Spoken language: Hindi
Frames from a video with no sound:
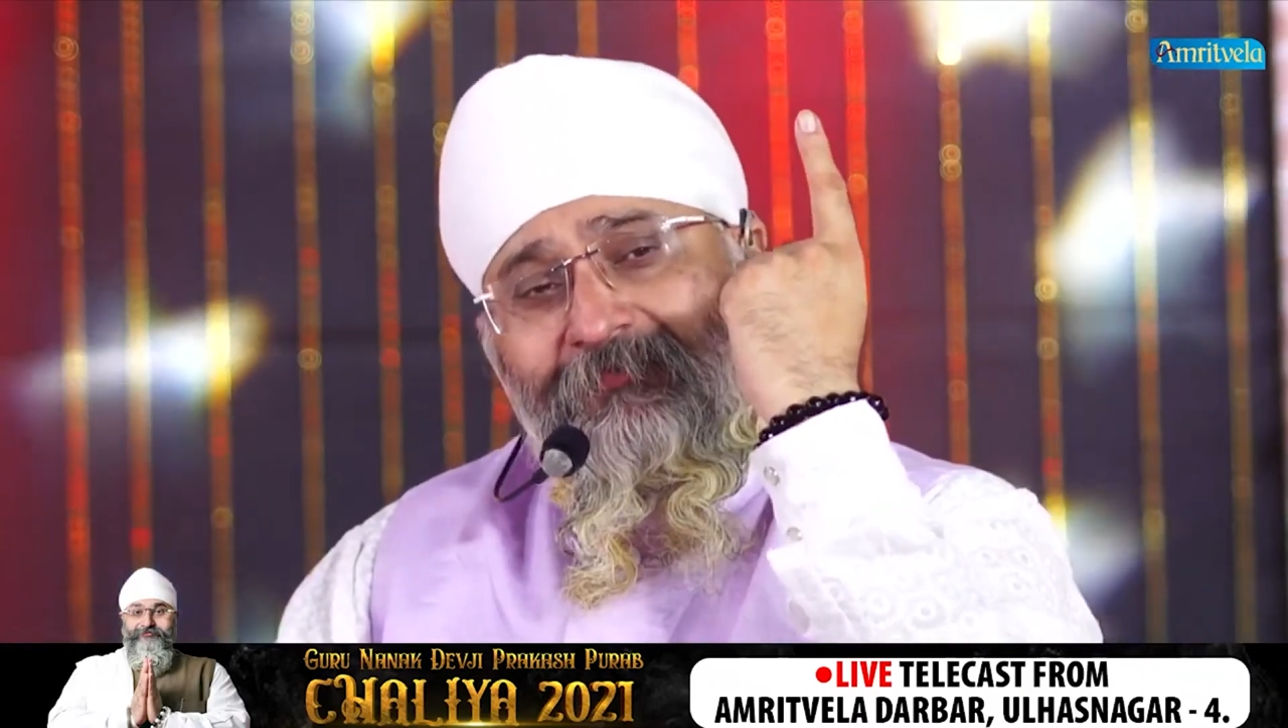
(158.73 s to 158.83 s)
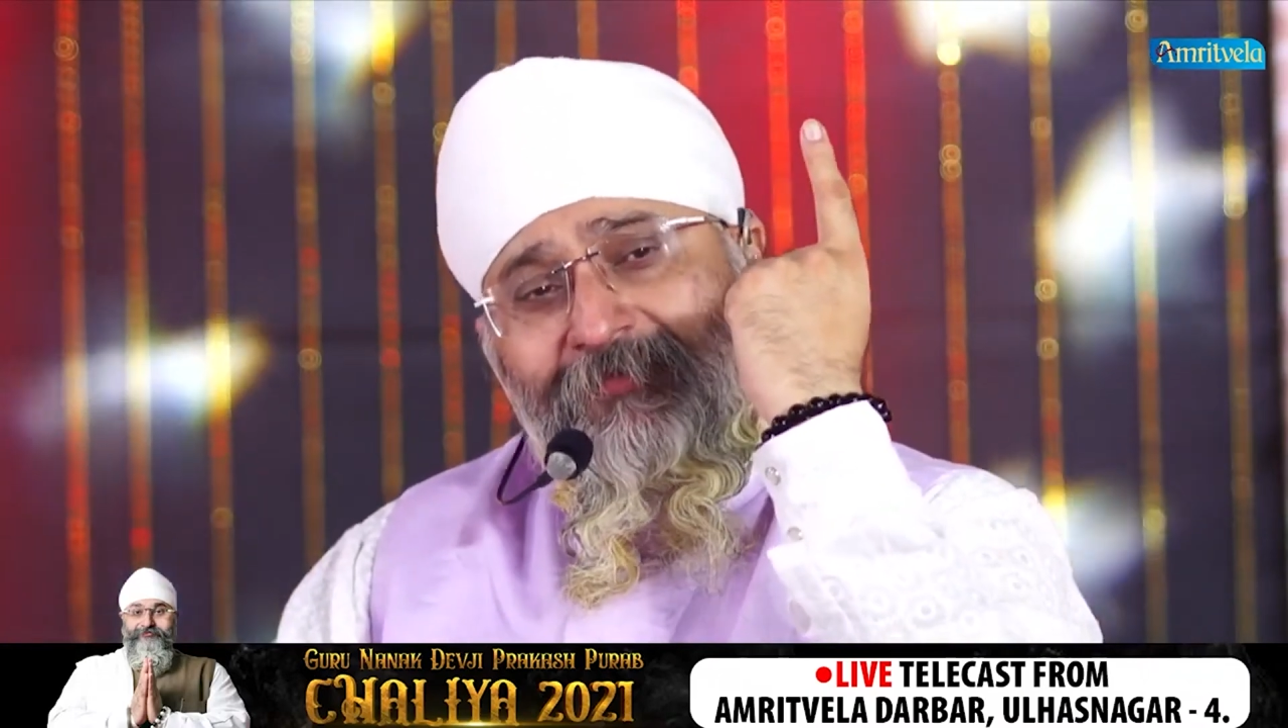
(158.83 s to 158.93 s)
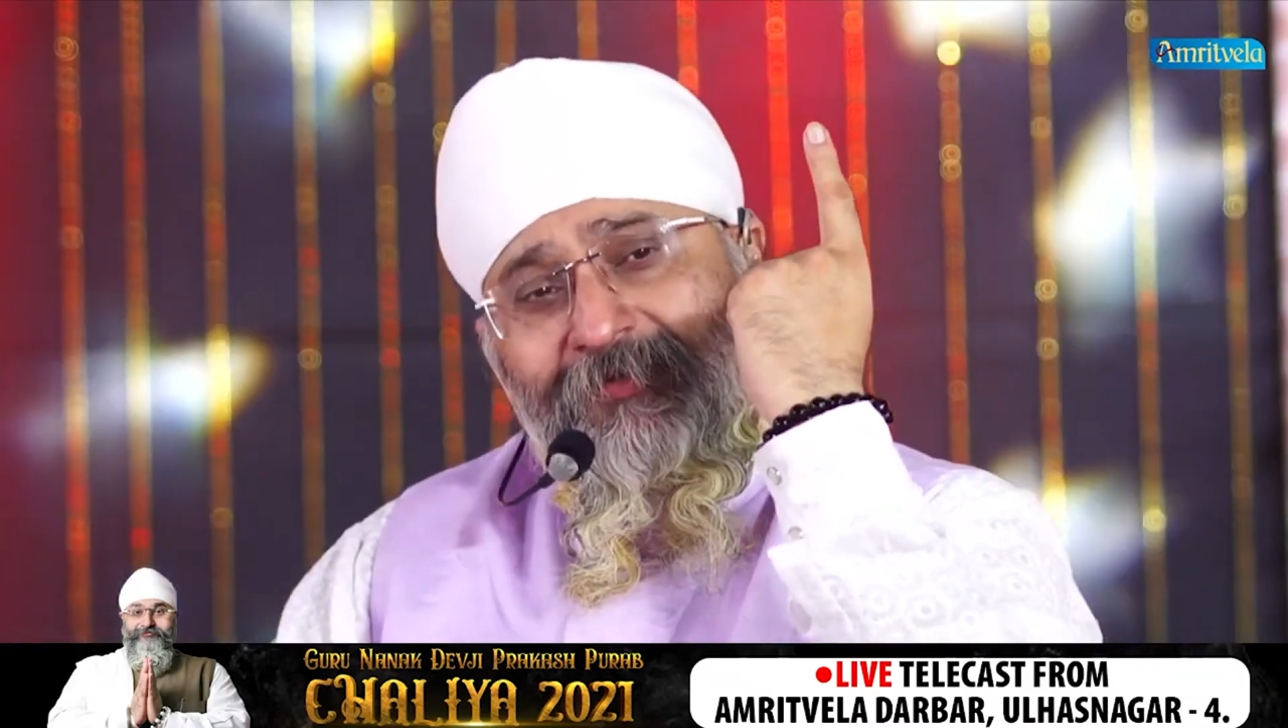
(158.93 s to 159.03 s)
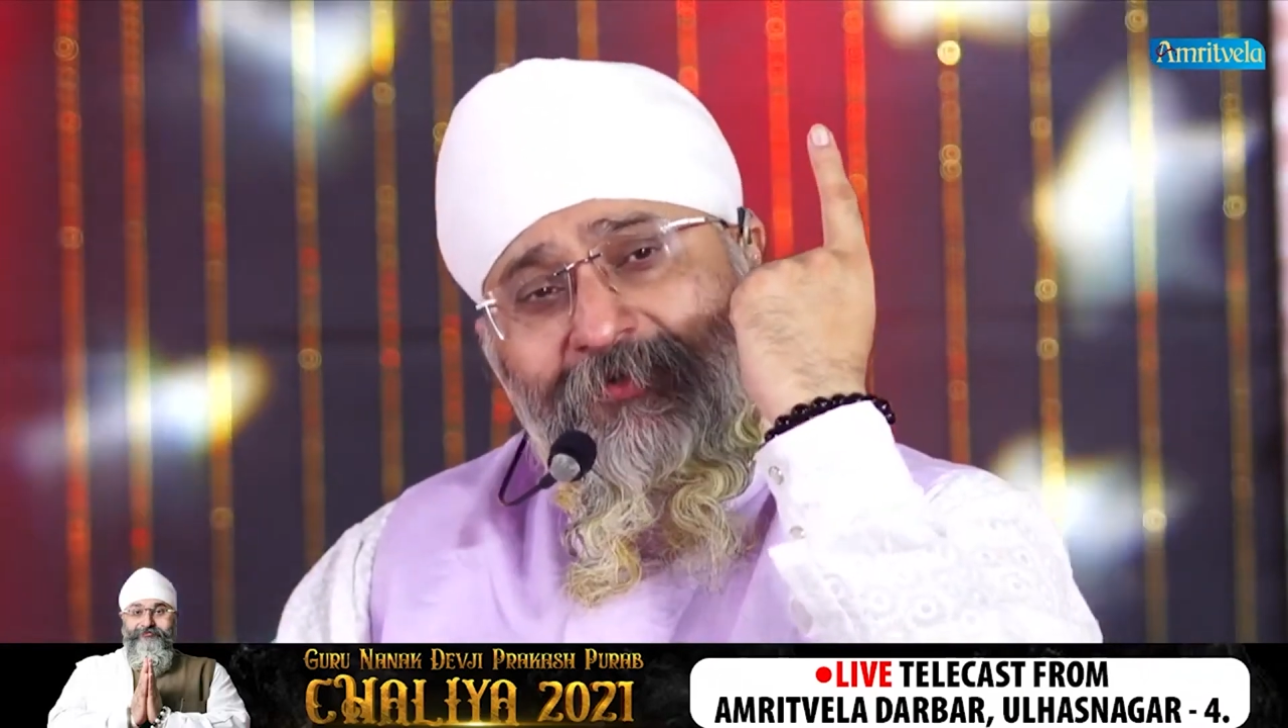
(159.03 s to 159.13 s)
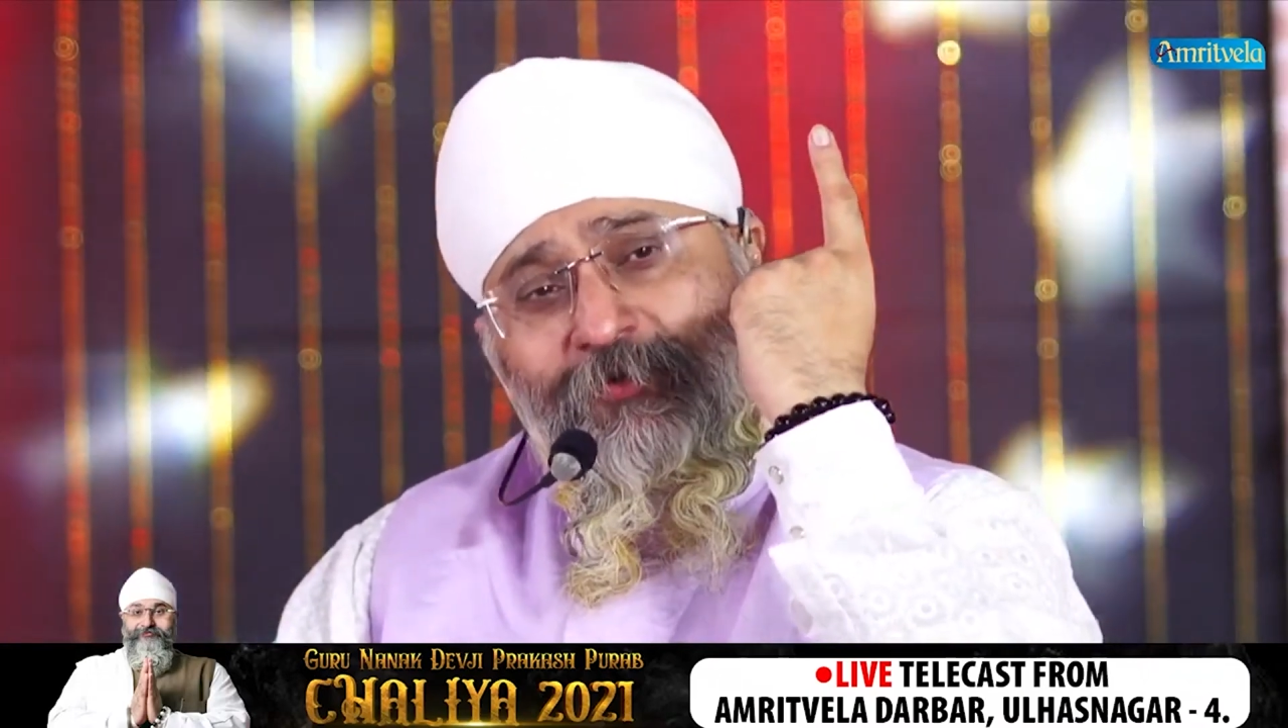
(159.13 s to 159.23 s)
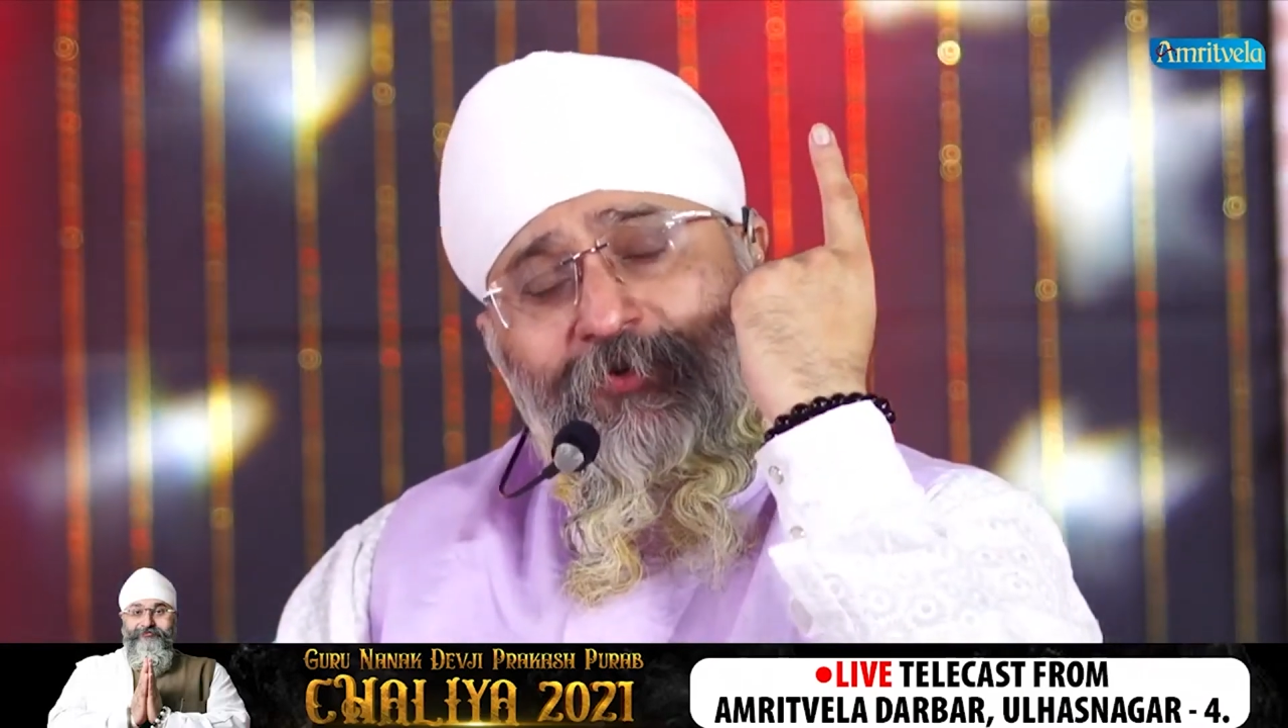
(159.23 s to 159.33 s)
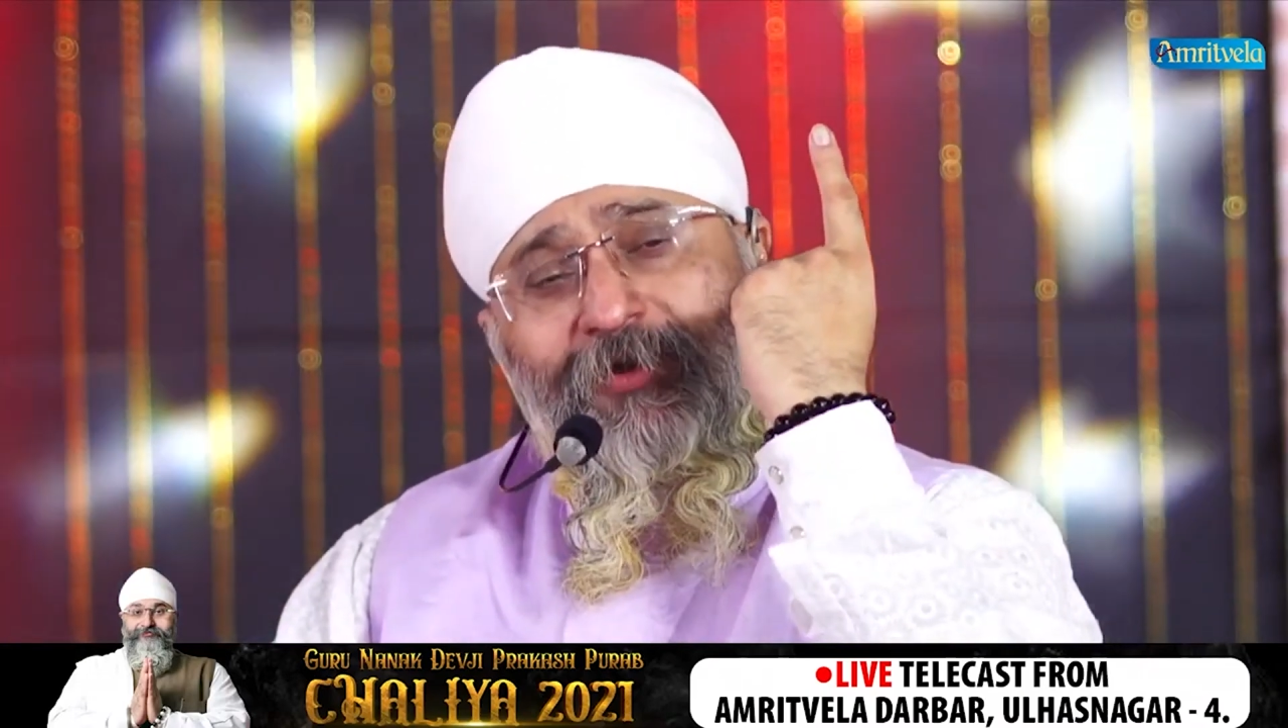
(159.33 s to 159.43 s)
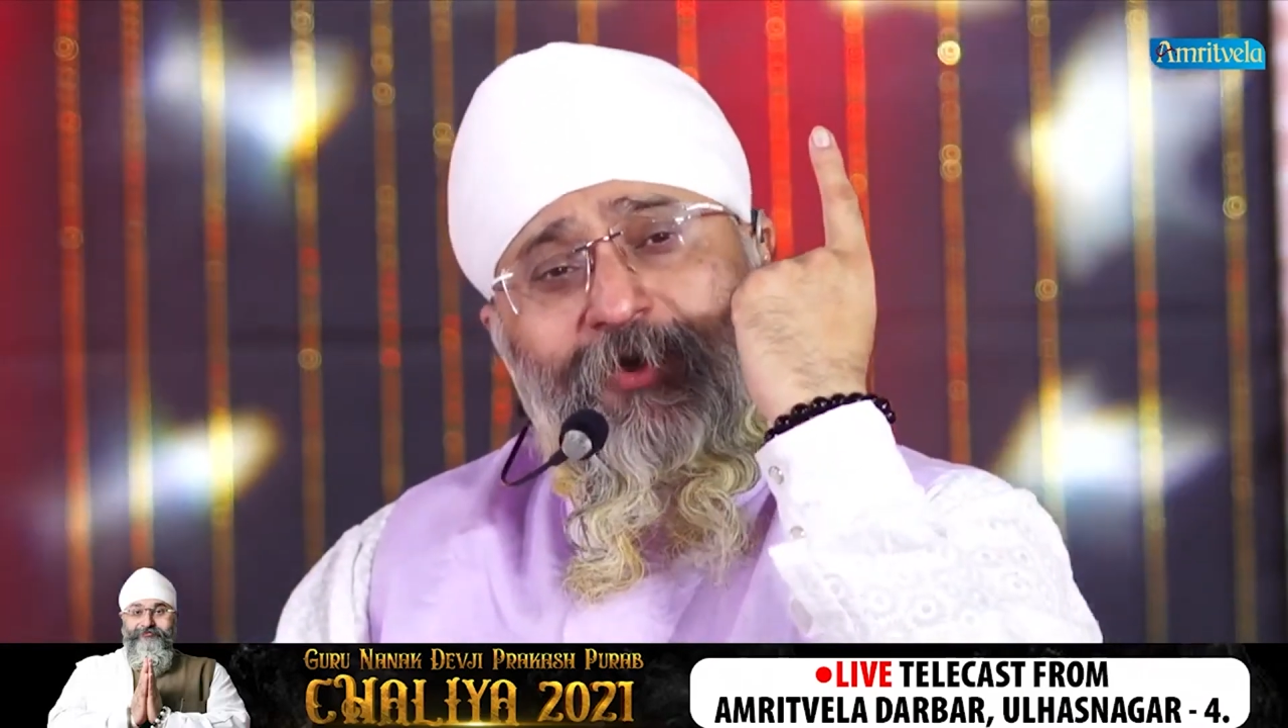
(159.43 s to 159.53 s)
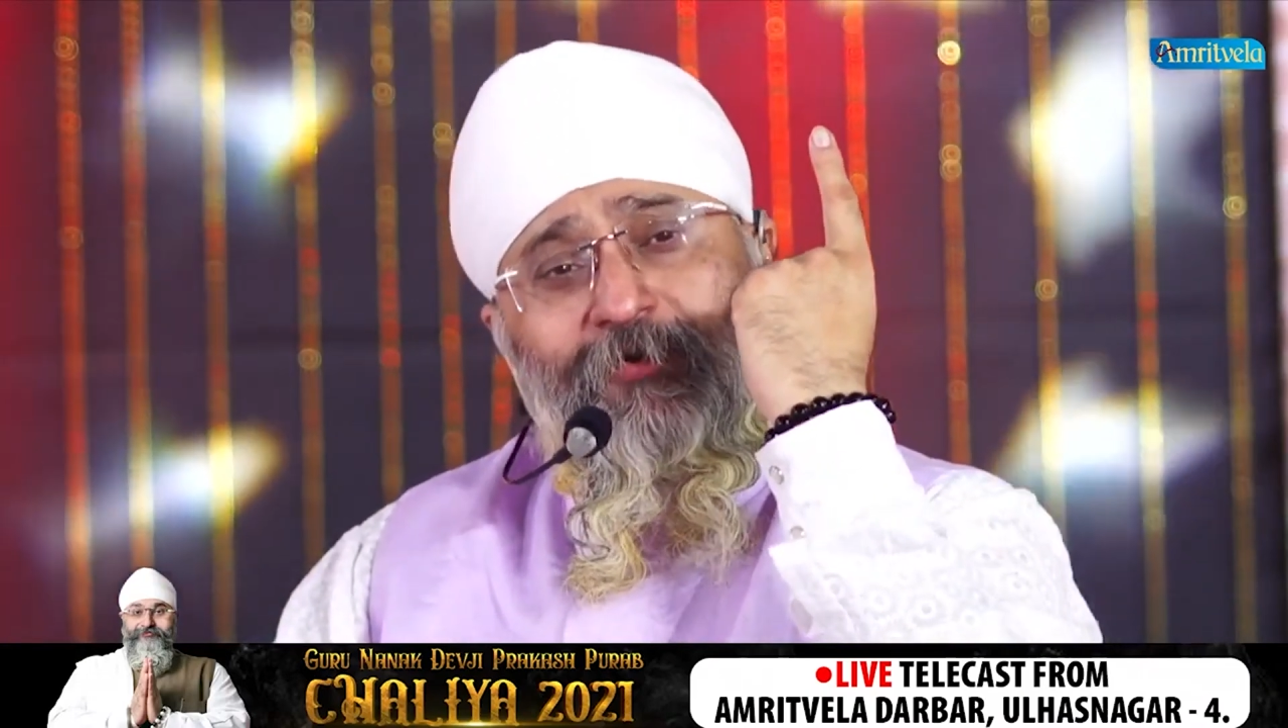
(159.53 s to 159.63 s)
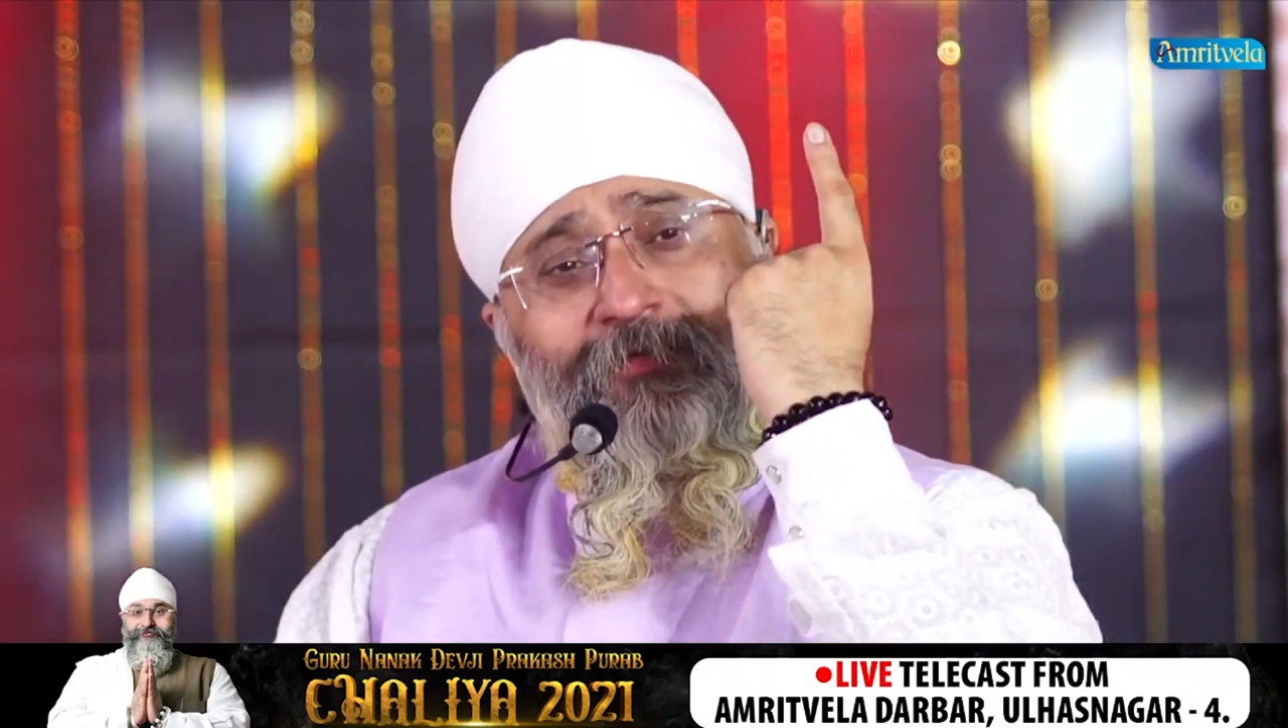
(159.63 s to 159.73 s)
गुरु का
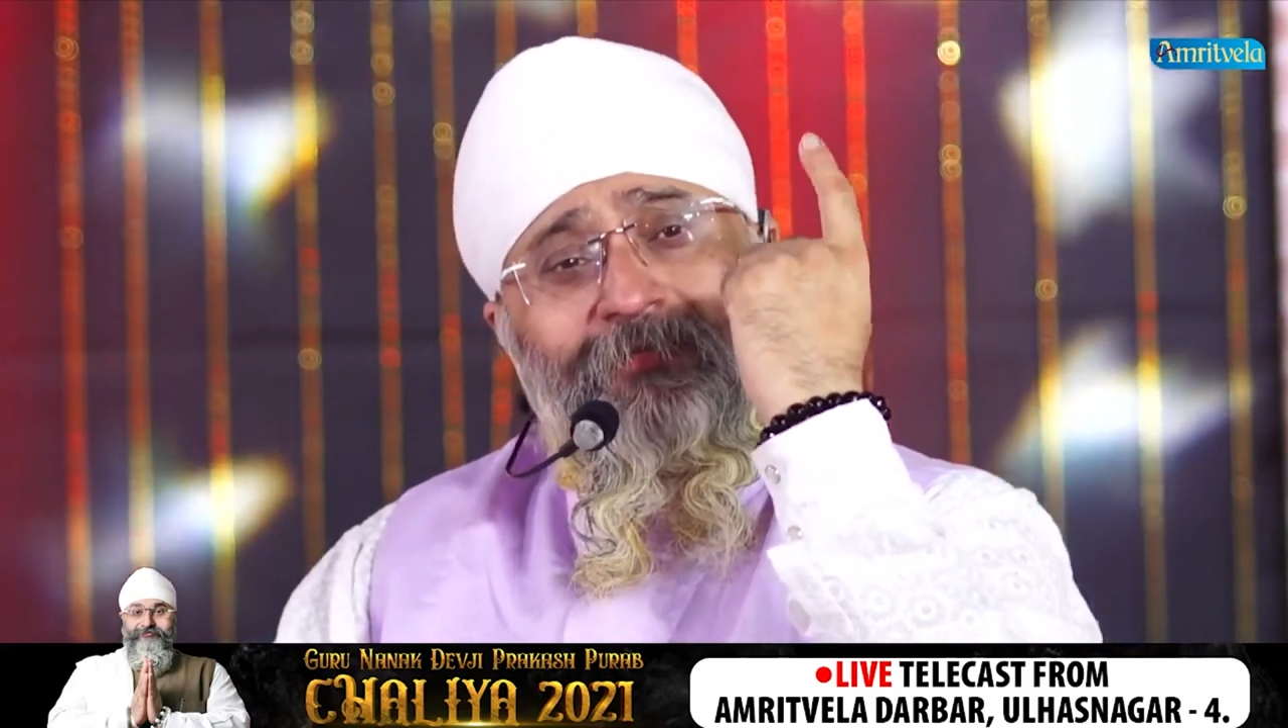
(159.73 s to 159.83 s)
हुक्म